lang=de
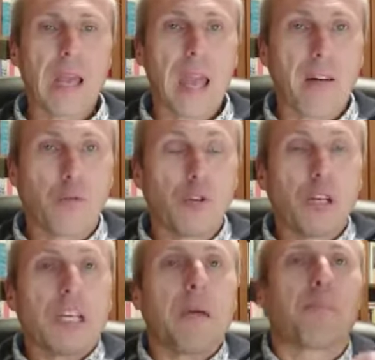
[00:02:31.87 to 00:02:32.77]
Er
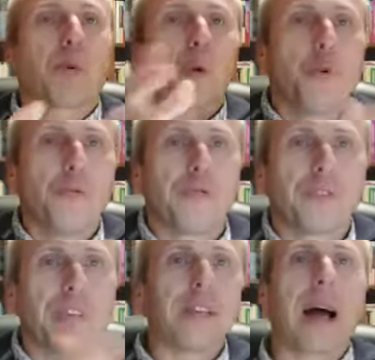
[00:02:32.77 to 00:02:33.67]
wurde
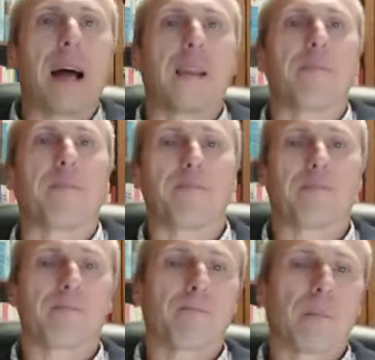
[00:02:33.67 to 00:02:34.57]
geprüft in allem.
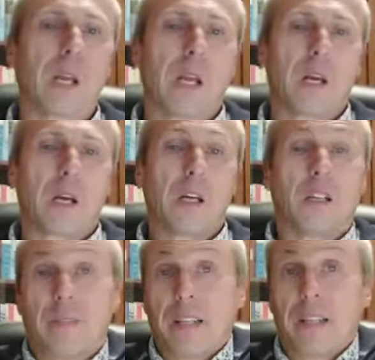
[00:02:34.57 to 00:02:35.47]

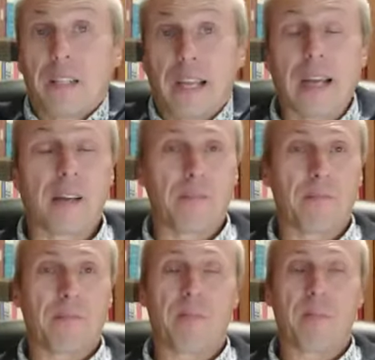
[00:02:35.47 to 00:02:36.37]
In welchen Dingen?
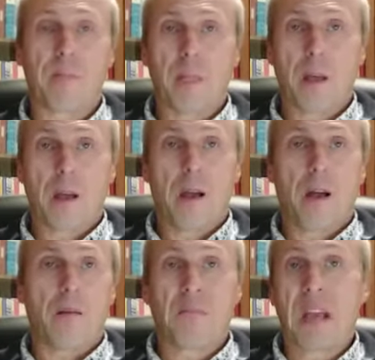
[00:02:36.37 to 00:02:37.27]

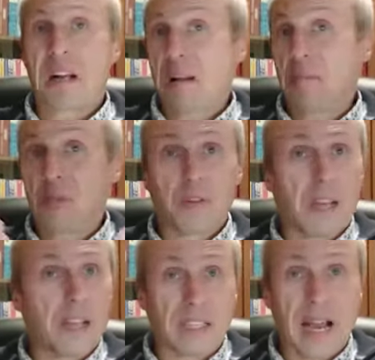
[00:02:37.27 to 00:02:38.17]
Ähm, er kam zu
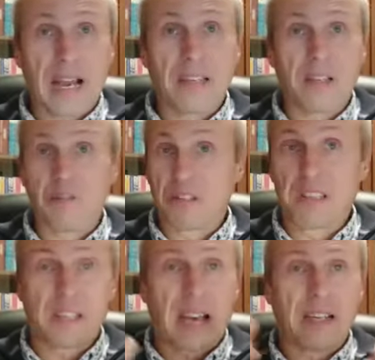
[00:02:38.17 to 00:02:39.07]
den Seinen und die
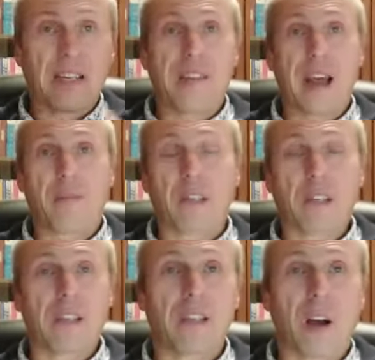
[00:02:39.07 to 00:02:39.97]
Seinen nahmen
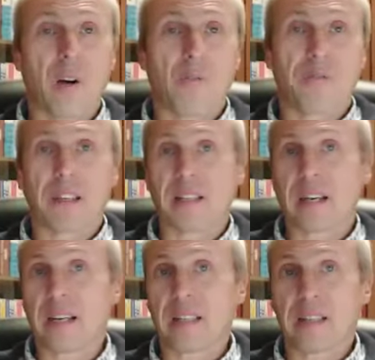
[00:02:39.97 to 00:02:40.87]
ihn nicht auf. Das
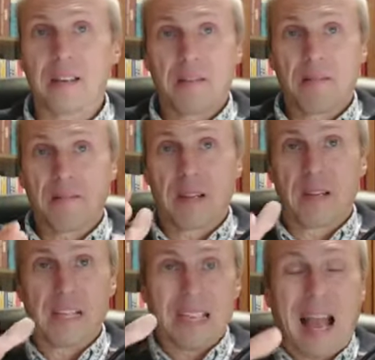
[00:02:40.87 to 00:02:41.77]
heißt,
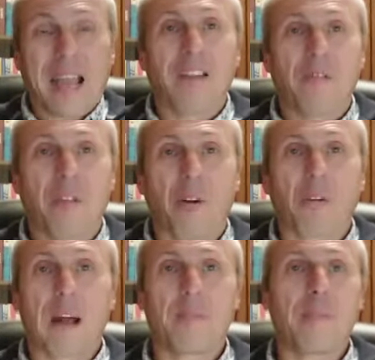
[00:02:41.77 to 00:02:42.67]
das eigene
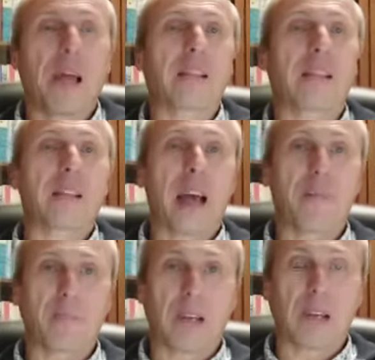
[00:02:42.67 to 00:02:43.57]
Volk hat ihn
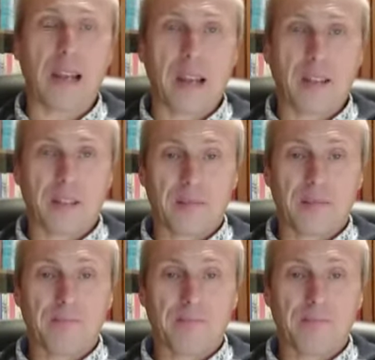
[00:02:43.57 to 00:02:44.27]
abgelehnt.